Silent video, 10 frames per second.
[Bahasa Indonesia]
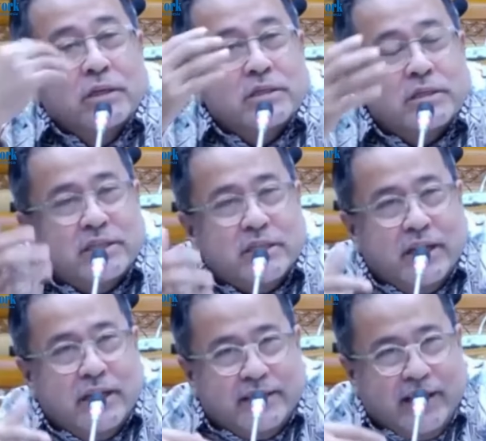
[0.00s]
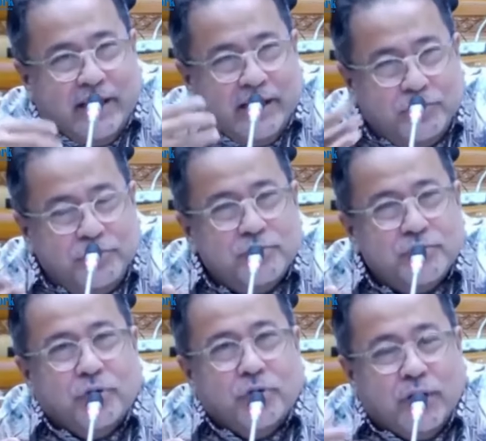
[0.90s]
saya sangat tahu
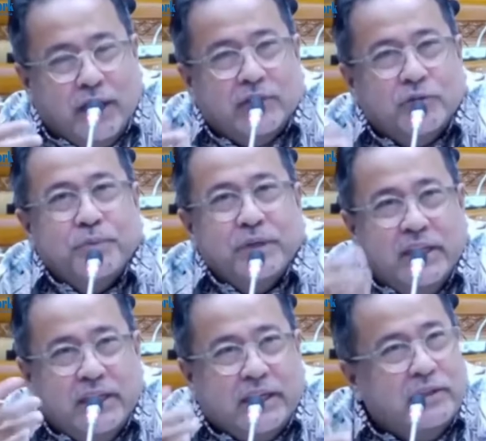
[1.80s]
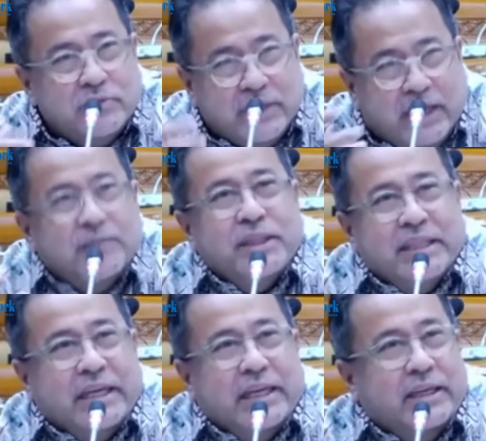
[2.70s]
sekolah atau pendidikan itu sangat
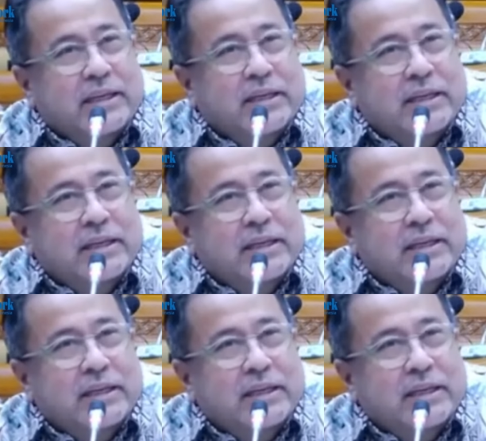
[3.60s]
penting.